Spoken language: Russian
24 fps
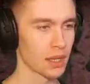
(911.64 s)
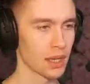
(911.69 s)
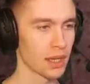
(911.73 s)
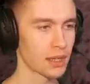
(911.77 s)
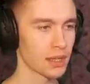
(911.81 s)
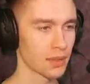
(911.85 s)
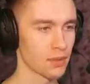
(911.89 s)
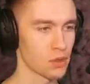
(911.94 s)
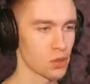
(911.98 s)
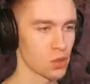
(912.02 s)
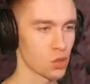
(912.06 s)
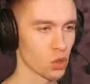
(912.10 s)

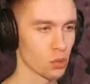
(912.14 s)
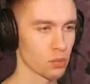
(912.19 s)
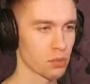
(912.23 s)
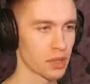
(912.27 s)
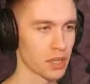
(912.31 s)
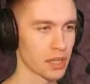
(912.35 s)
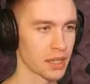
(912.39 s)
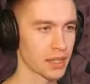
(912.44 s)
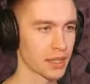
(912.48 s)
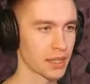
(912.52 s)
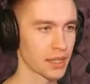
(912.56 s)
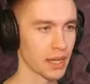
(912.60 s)
Это все
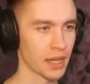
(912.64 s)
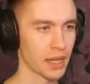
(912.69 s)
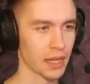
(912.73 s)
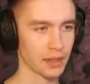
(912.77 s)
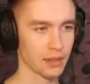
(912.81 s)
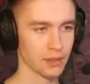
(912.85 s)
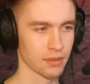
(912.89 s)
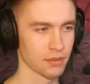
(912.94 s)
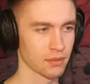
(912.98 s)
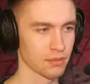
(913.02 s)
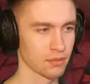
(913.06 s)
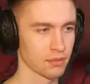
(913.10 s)
брехня.
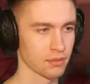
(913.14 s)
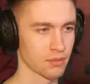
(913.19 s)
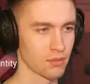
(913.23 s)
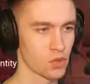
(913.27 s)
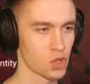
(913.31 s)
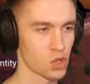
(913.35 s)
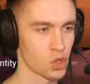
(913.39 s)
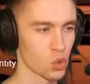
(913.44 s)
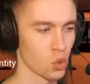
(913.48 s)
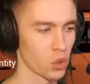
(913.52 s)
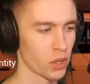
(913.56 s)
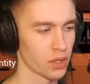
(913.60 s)

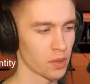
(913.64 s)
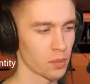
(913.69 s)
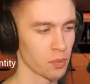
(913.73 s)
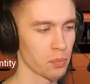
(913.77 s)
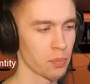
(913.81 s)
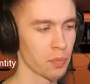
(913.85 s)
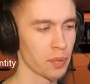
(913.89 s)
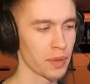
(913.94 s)
Все это